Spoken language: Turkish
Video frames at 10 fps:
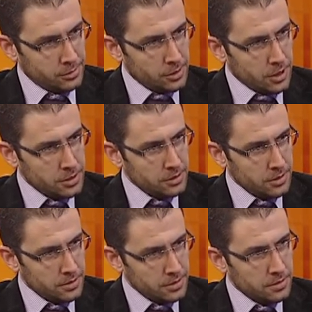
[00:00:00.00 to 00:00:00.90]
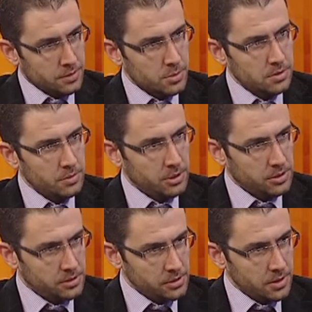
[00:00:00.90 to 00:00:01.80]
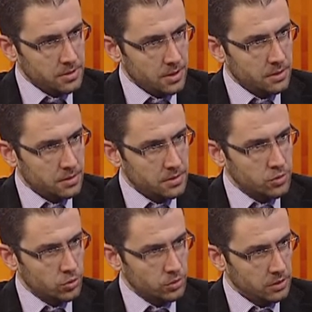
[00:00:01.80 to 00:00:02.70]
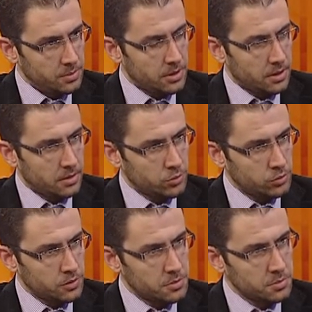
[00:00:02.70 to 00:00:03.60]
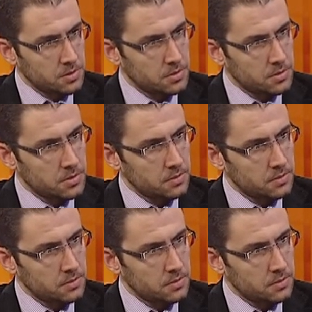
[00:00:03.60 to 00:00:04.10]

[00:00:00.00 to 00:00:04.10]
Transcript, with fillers: karşılaştırdığımızda bir ihtisas derneği için çok iyi bir rakama ulaşmışsınız.